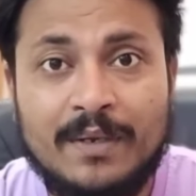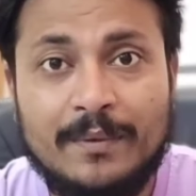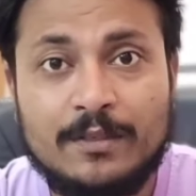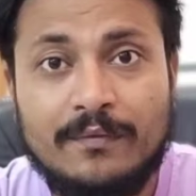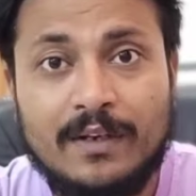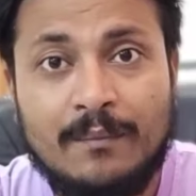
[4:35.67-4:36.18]
नंबर
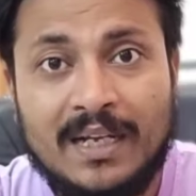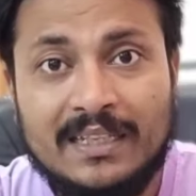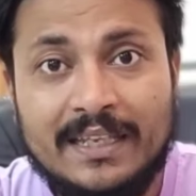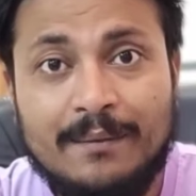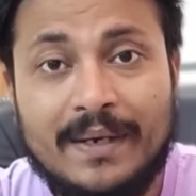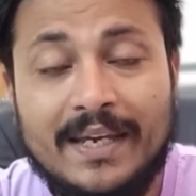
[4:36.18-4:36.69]
पे जो तो फिल्म
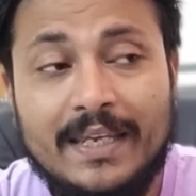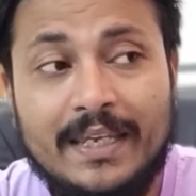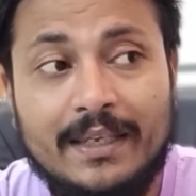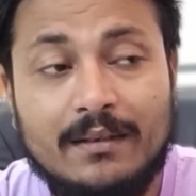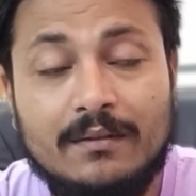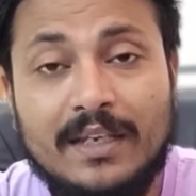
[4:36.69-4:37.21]
आती है भाई
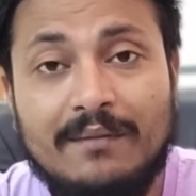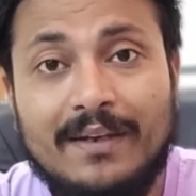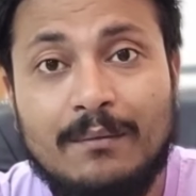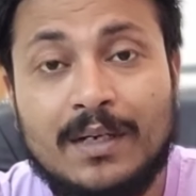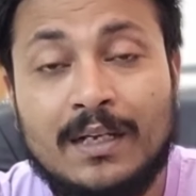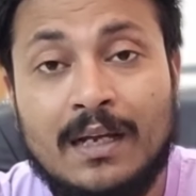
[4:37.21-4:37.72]
ये
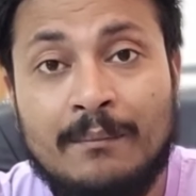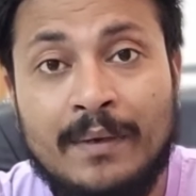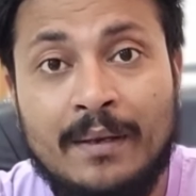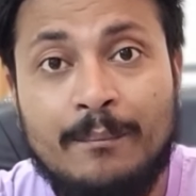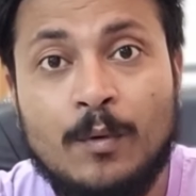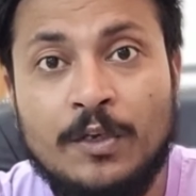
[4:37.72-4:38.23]
फिल्म का नाम
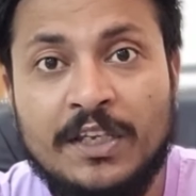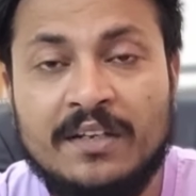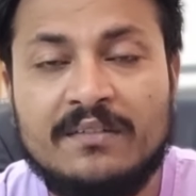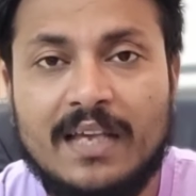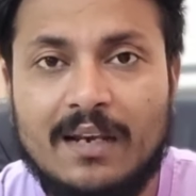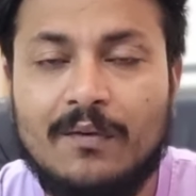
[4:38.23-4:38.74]
है
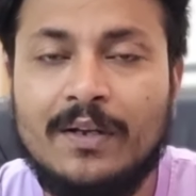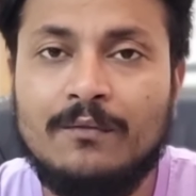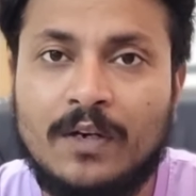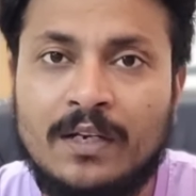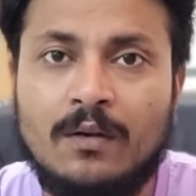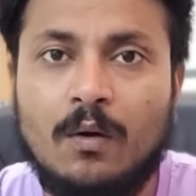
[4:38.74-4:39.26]
पोनियन सेलवन
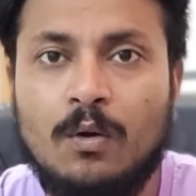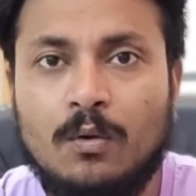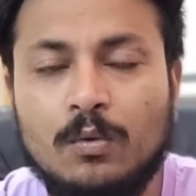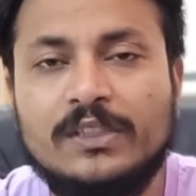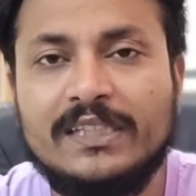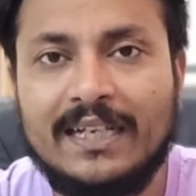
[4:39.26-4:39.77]
वन और
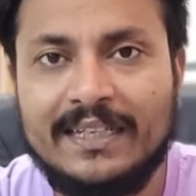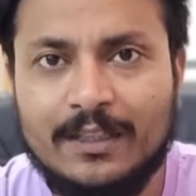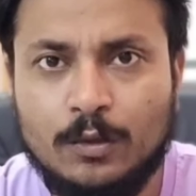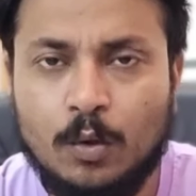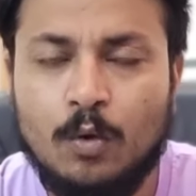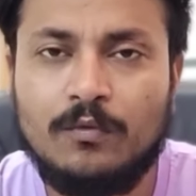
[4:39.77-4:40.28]
टू जी हाँ ये
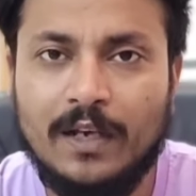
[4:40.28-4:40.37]
दो